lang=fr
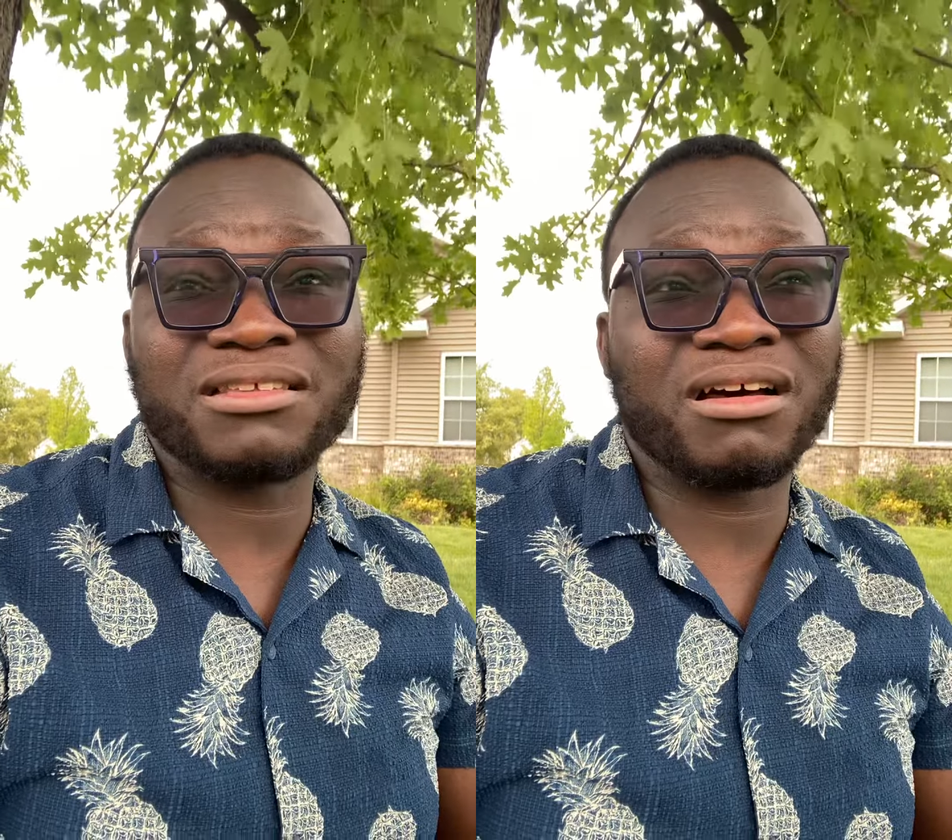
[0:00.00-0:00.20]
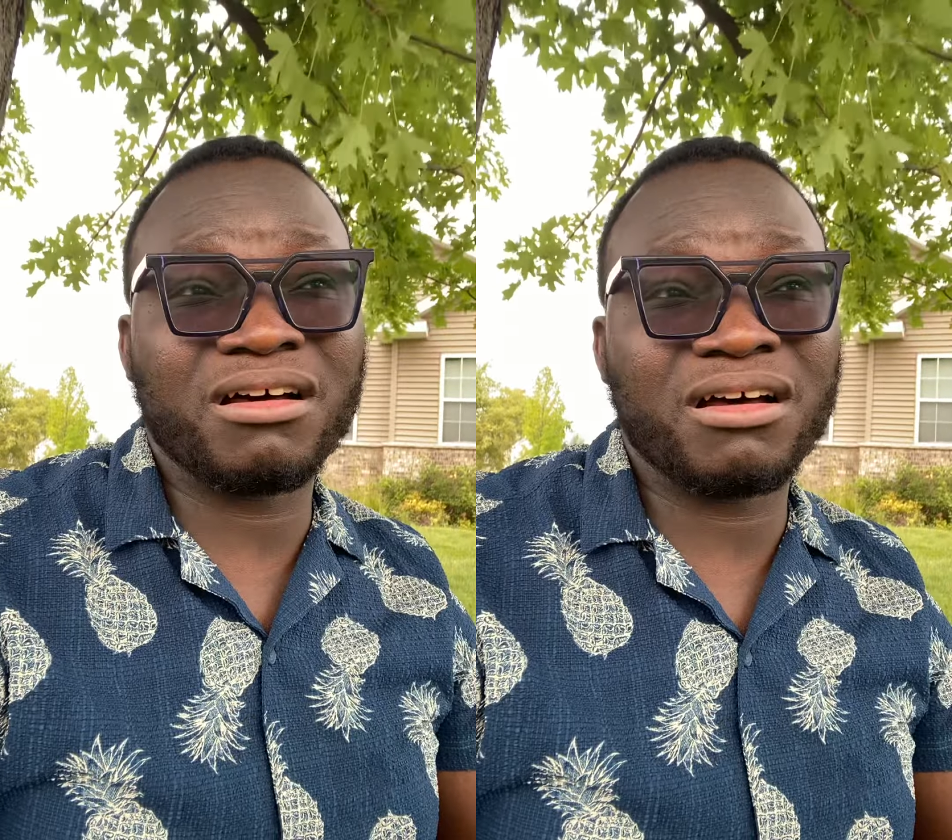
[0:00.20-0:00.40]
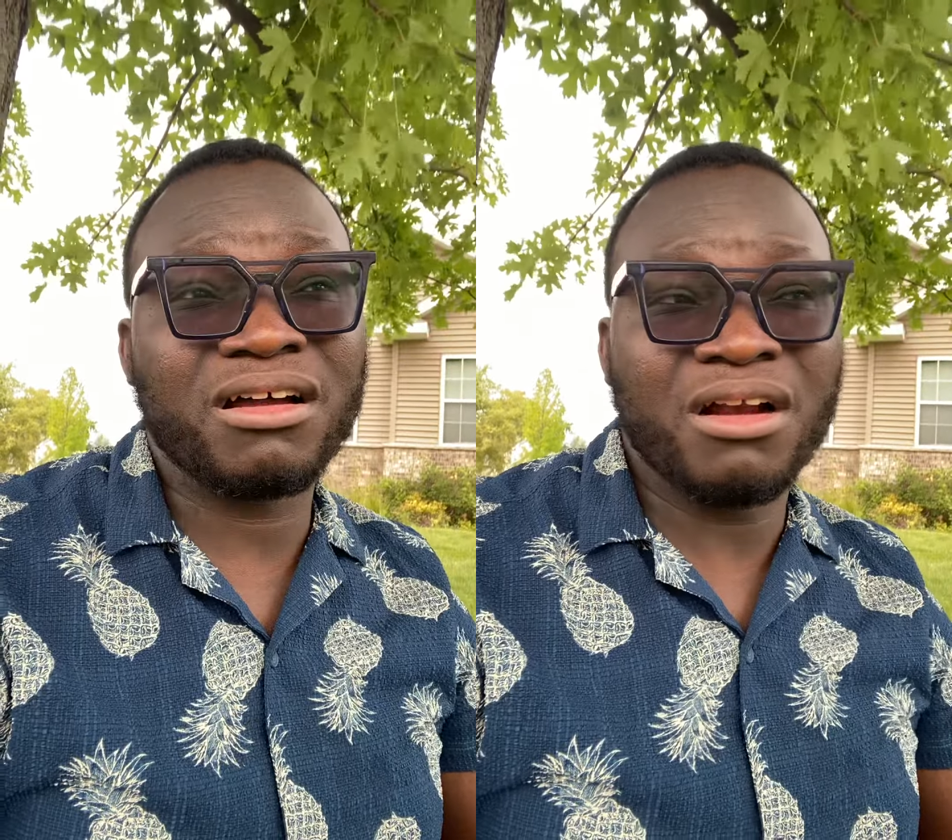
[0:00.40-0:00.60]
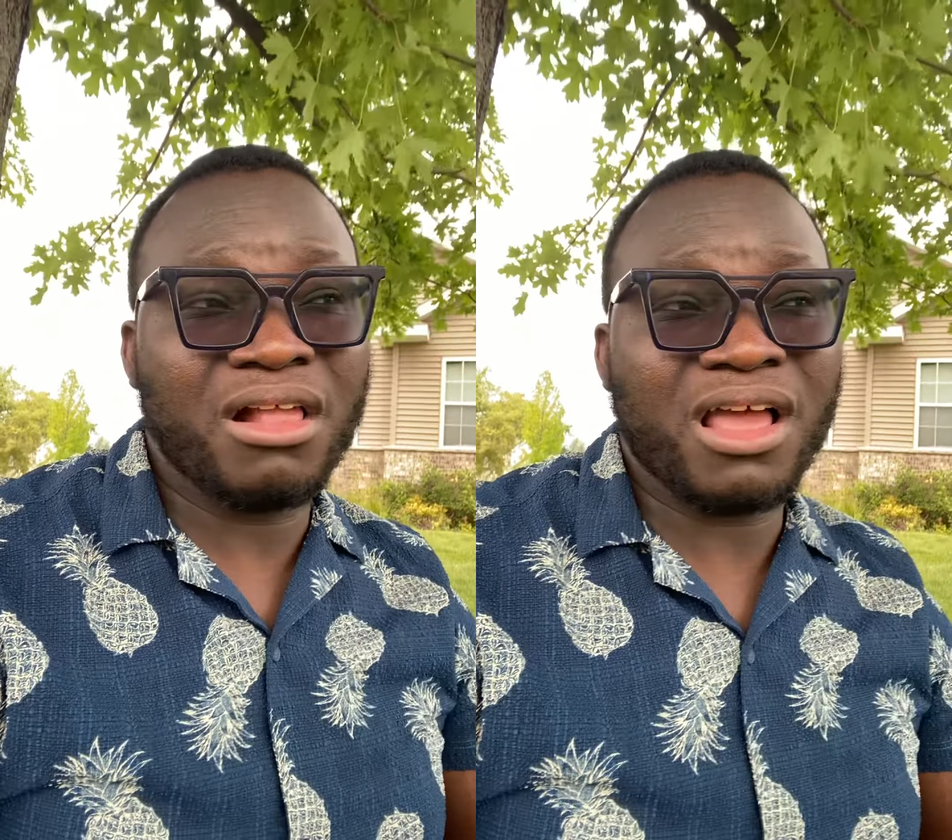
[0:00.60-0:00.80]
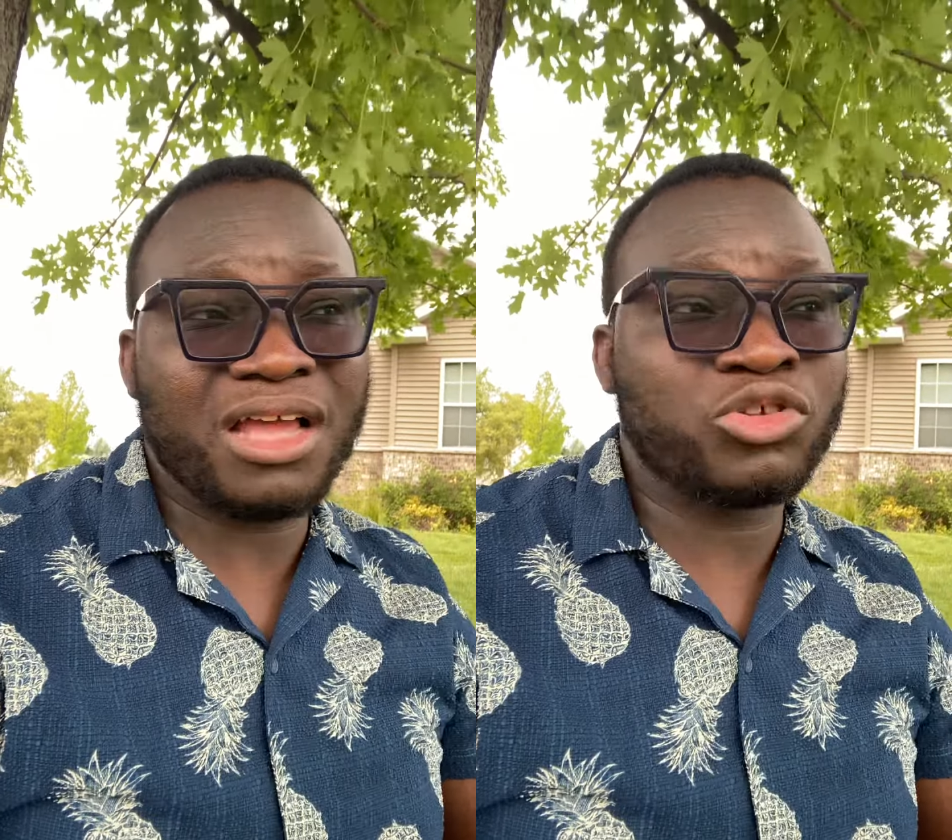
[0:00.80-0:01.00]
Euh,
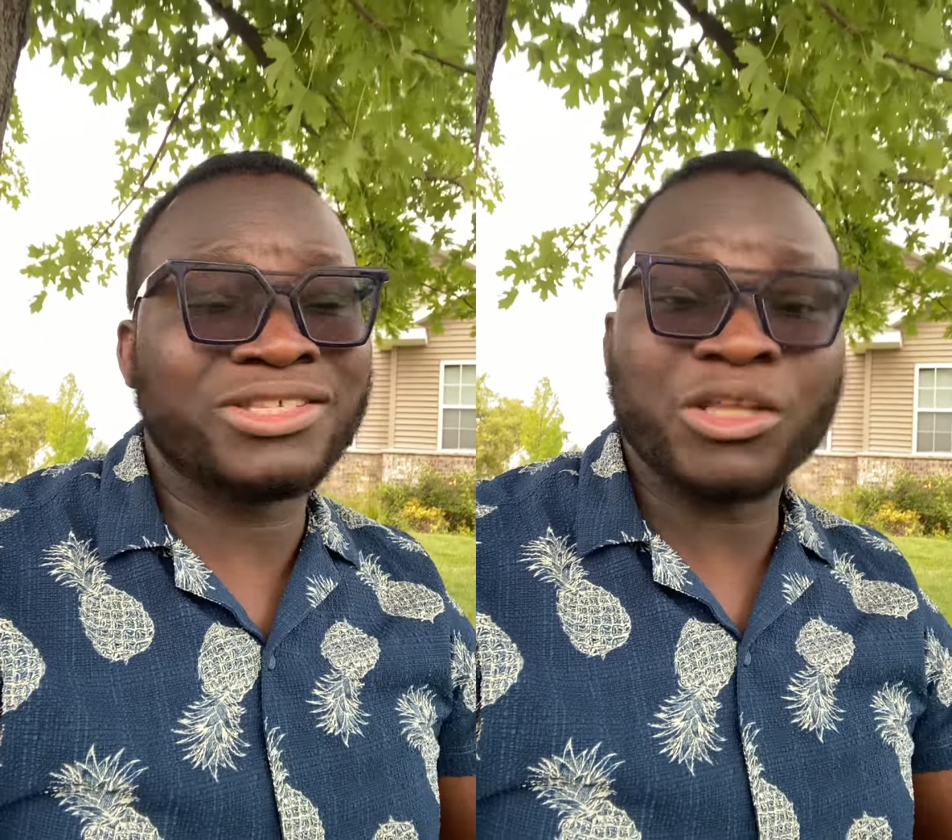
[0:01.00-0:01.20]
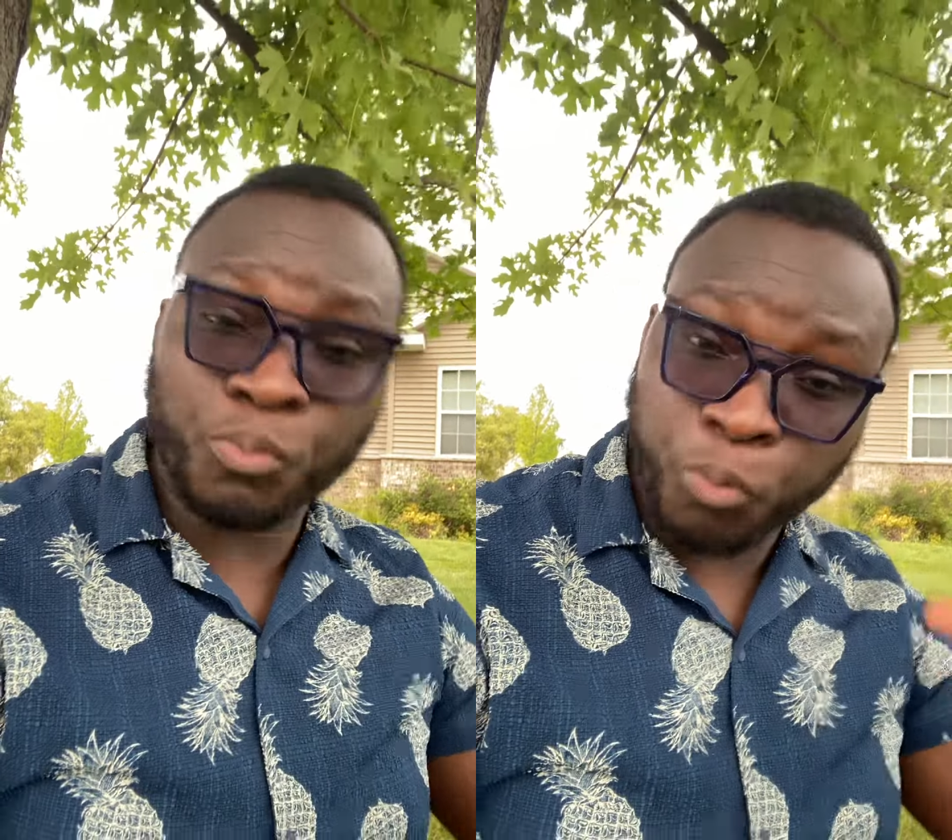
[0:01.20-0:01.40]
euh, de cette